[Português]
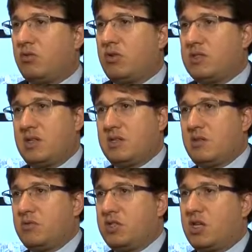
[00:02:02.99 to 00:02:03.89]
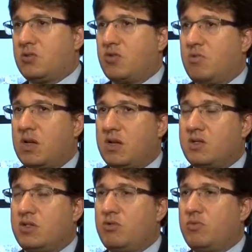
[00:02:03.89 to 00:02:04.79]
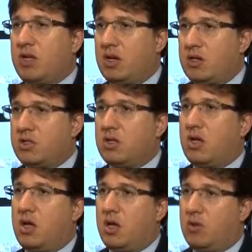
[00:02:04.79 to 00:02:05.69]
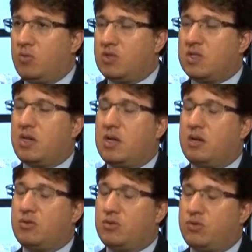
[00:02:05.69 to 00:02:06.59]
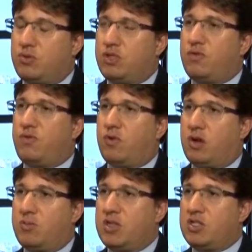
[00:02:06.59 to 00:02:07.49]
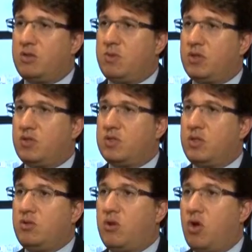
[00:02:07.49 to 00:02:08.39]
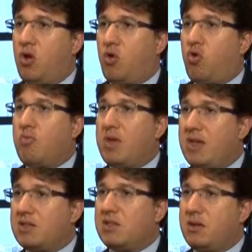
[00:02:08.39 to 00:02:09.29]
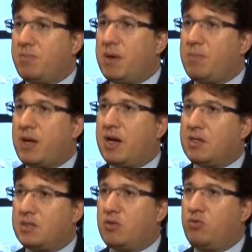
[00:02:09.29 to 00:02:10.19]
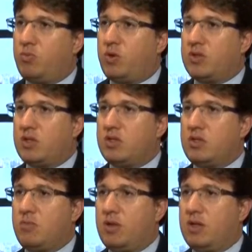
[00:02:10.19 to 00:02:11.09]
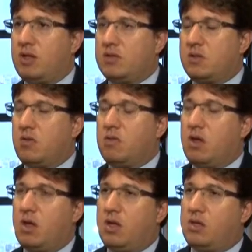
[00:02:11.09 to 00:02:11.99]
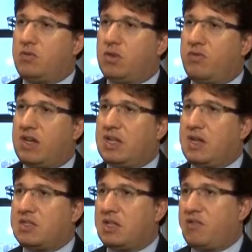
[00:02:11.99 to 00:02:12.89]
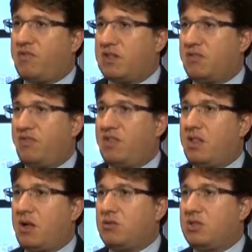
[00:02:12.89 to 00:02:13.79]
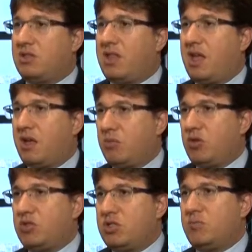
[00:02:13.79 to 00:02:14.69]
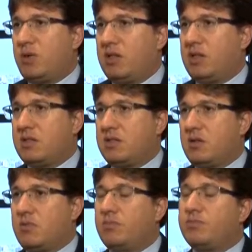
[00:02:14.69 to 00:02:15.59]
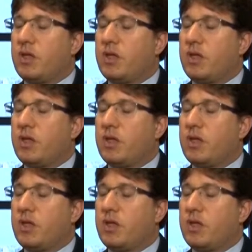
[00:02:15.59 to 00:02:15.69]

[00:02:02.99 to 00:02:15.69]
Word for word: da autorização de que as comarcas de Uberlândia, Montes Claros, Juiz de Fora, Betim e Patrocínio comecem a preparação do processo de implantação, enquanto Valadares está na fase final de término de implantação.